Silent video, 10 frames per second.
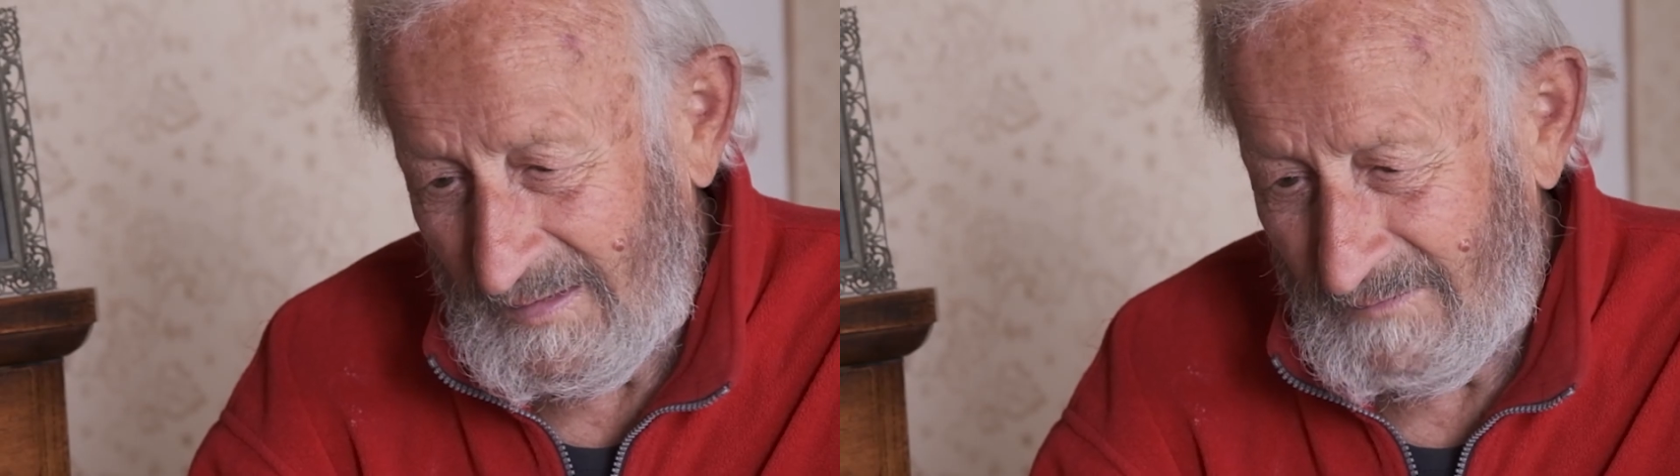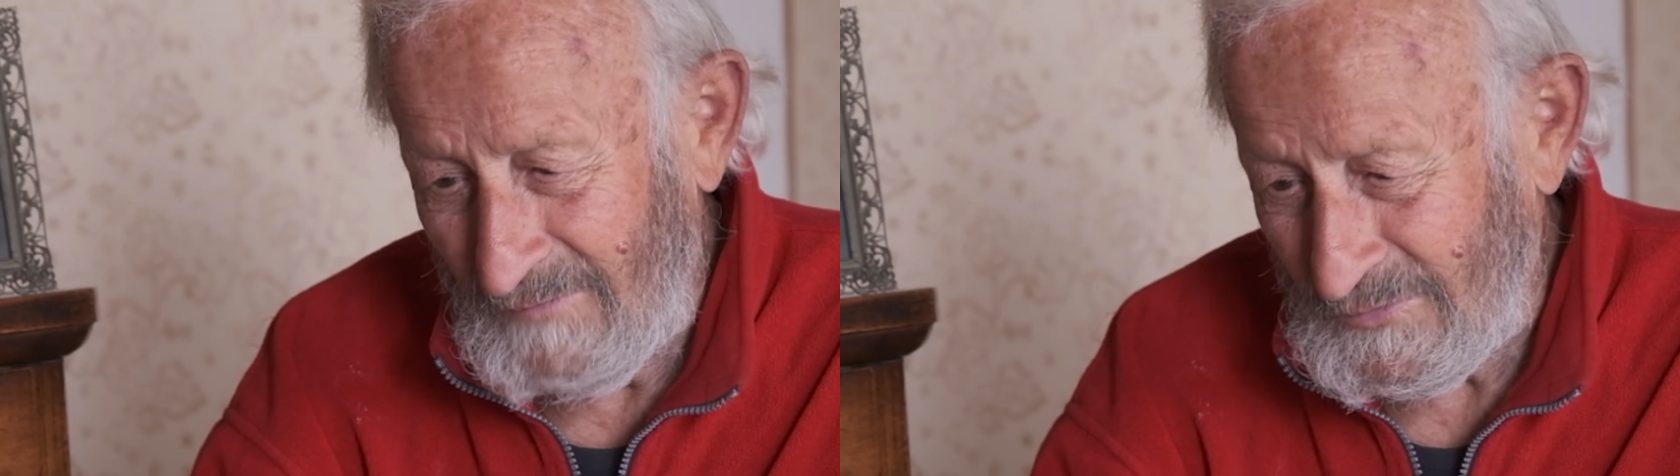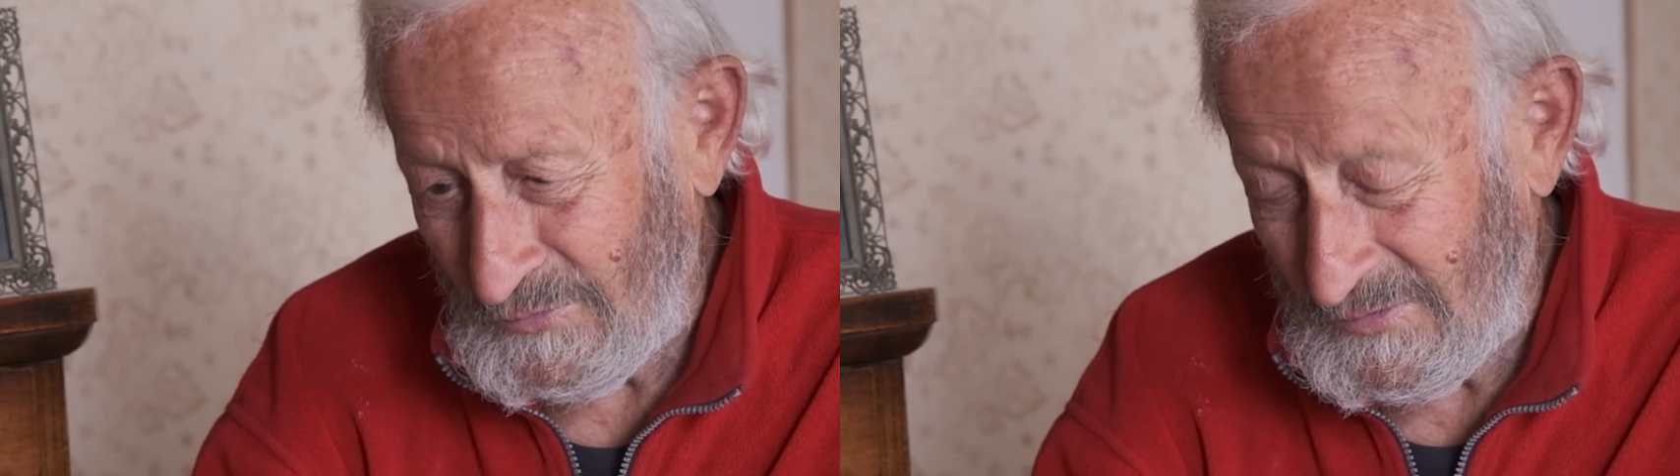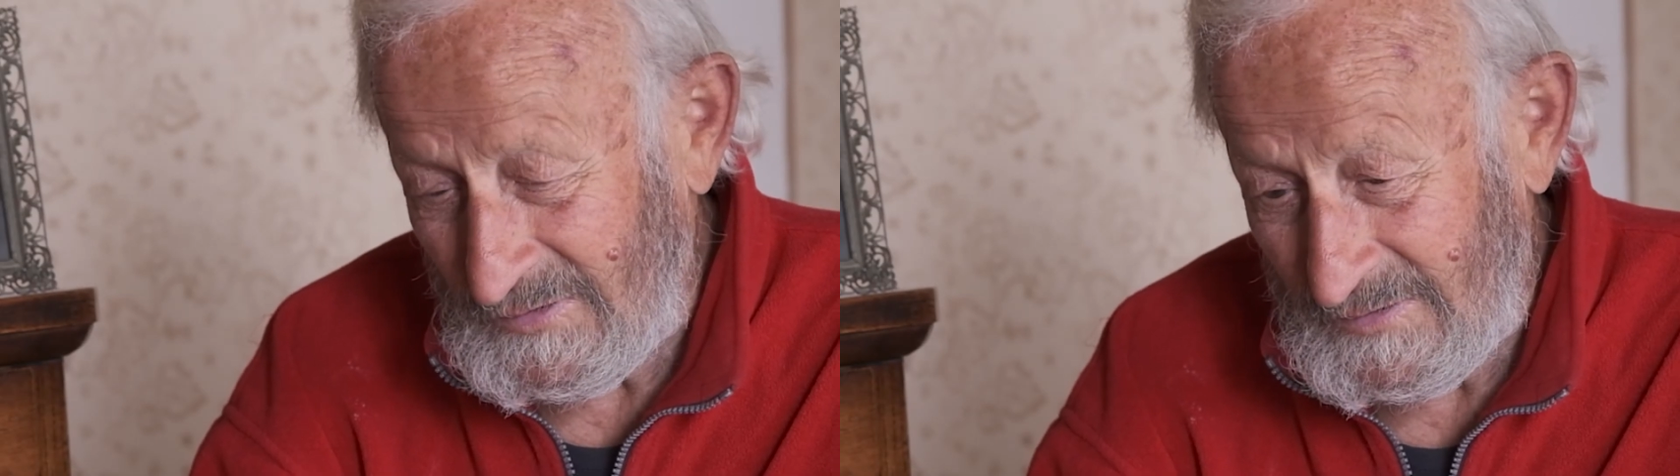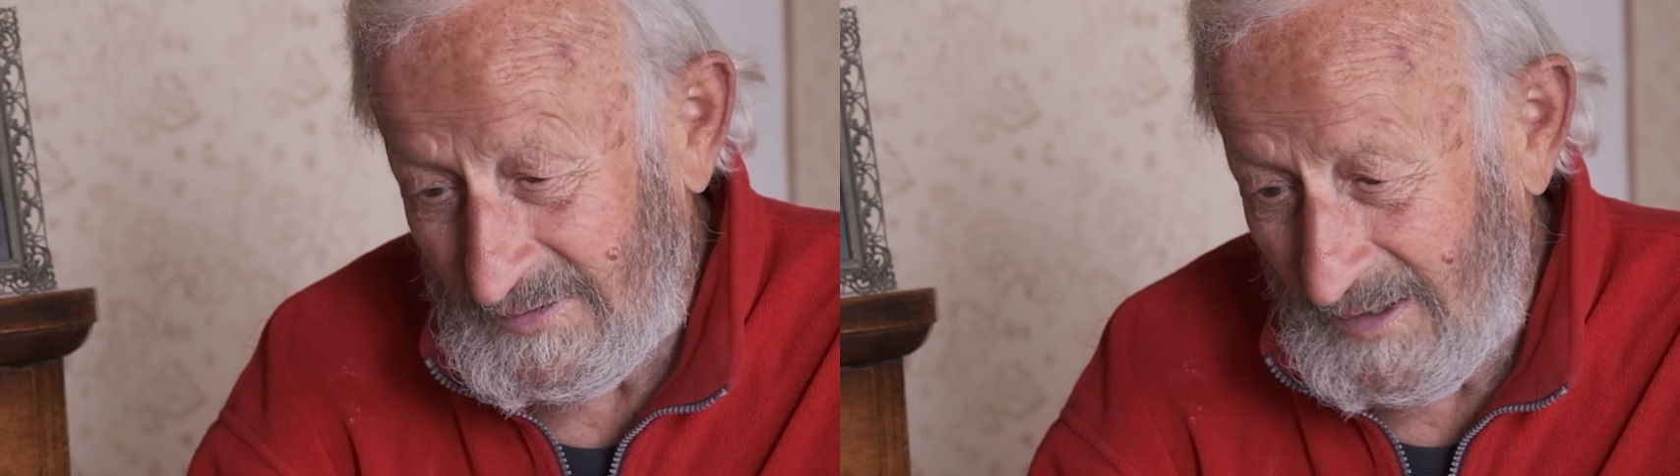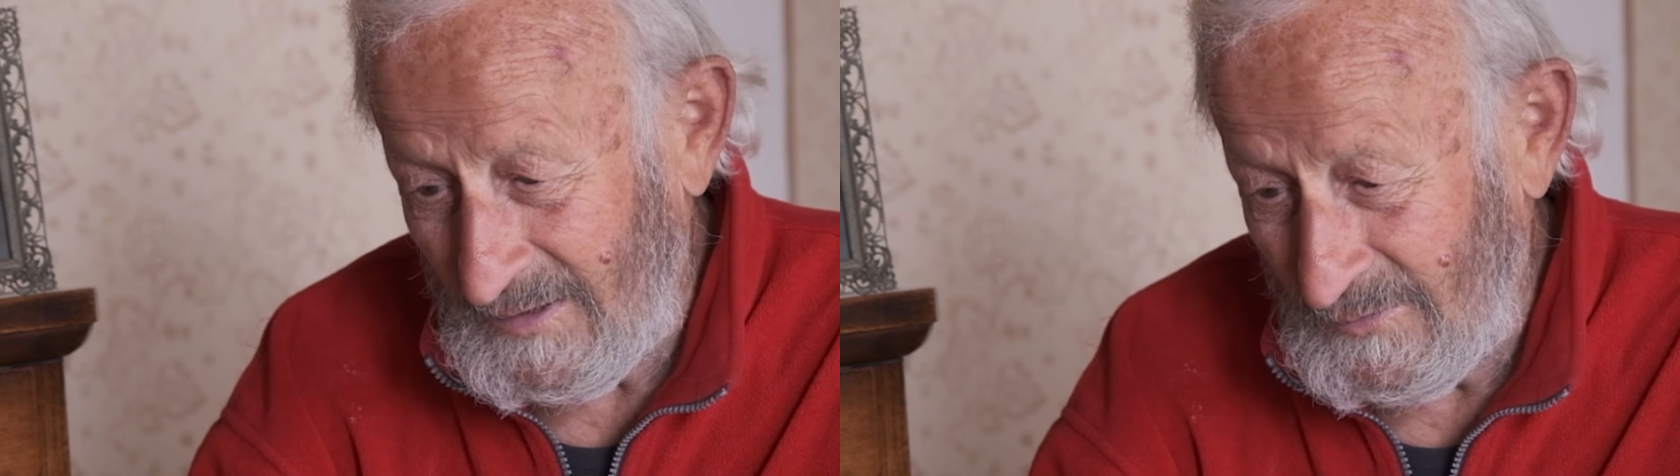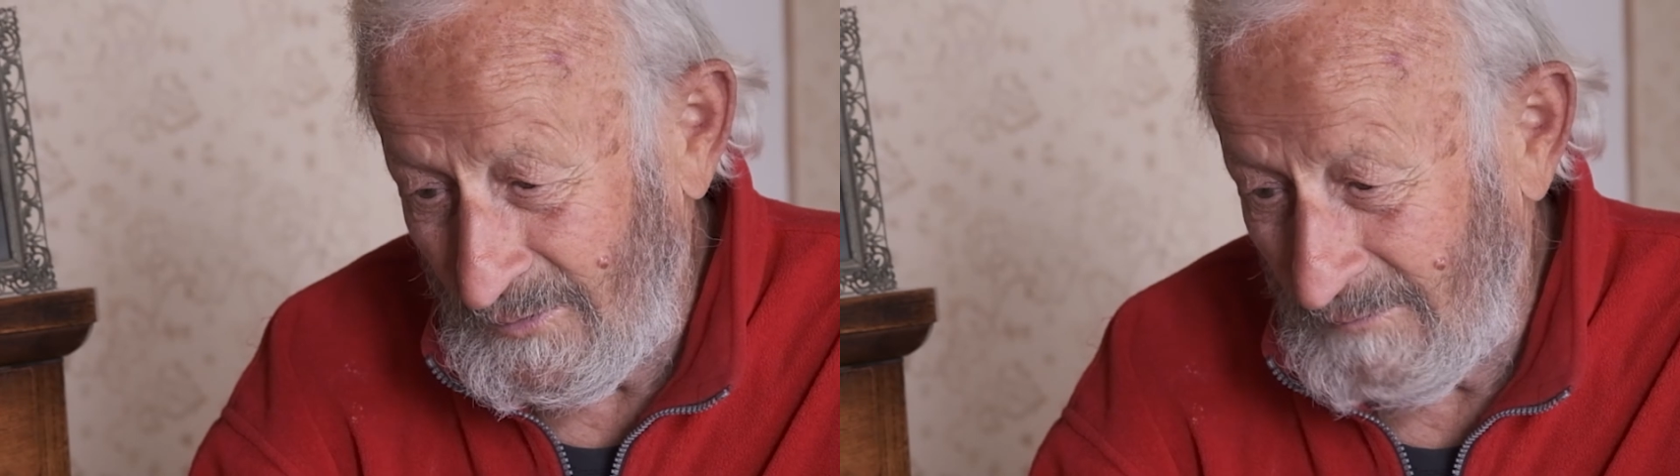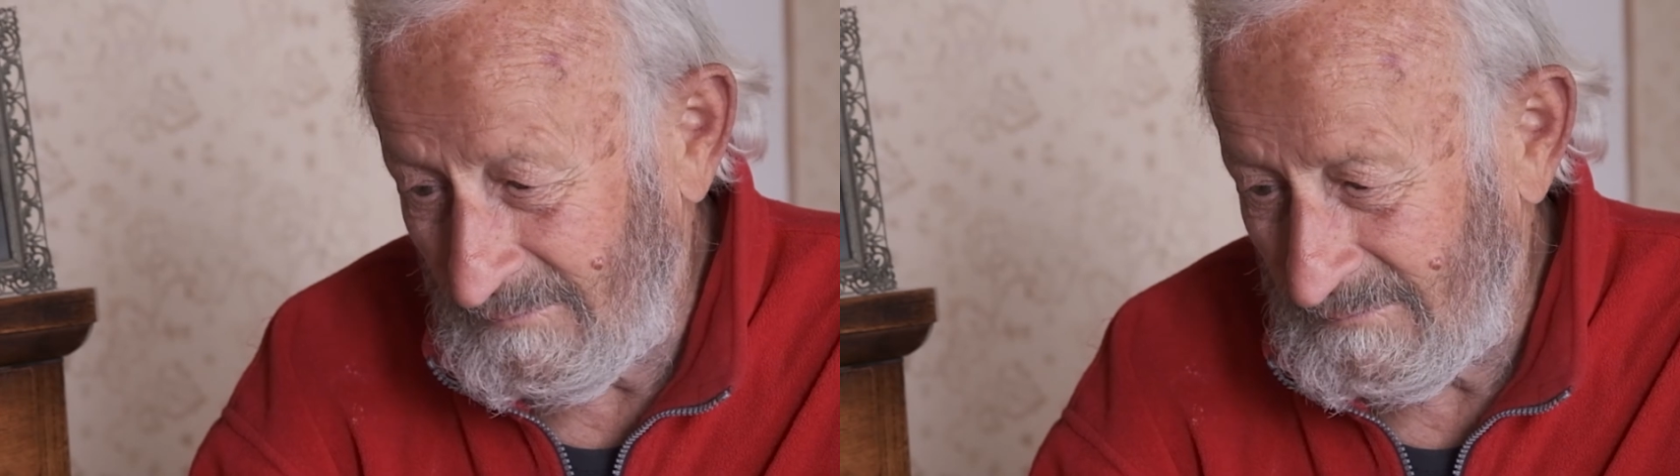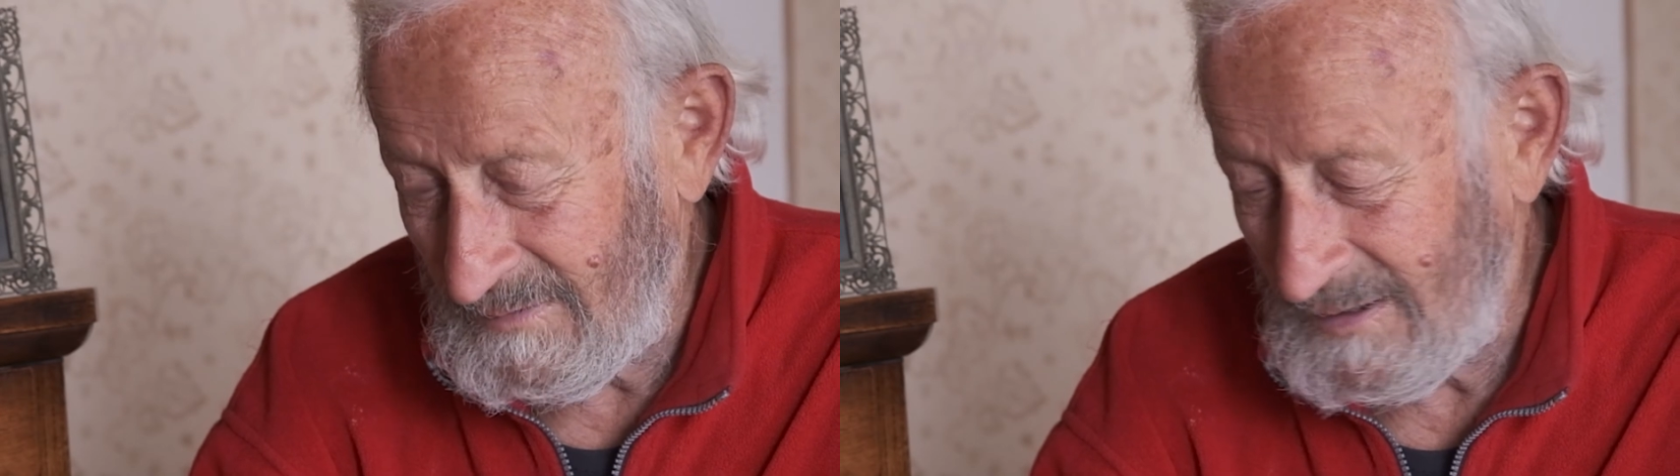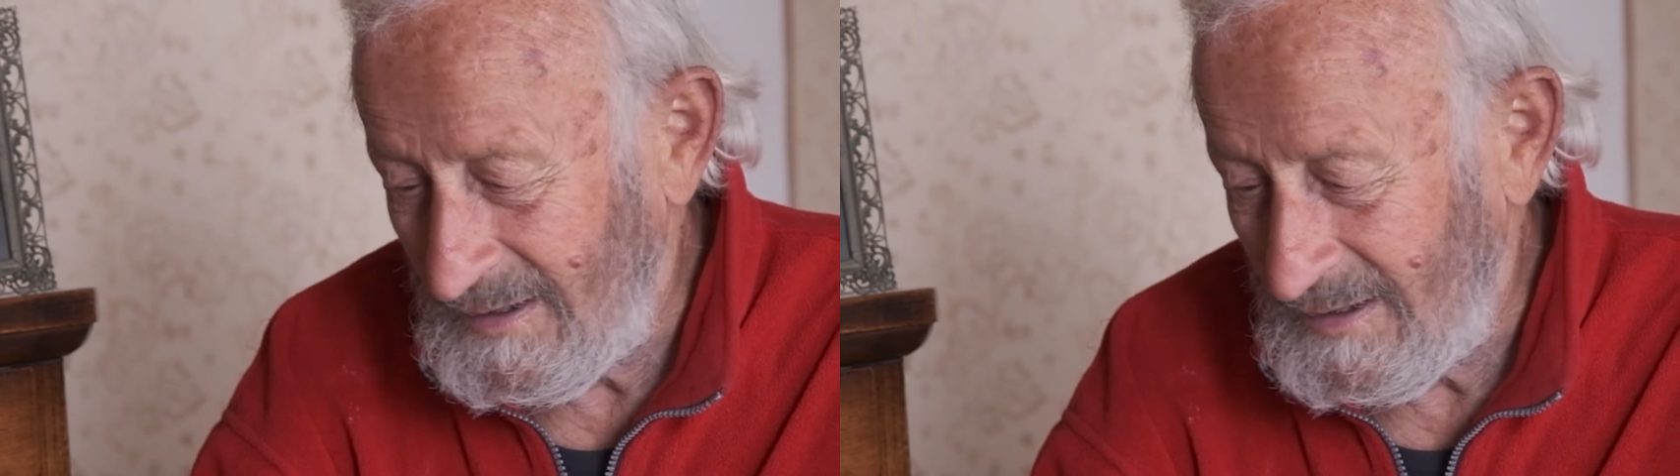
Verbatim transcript: questo desiderio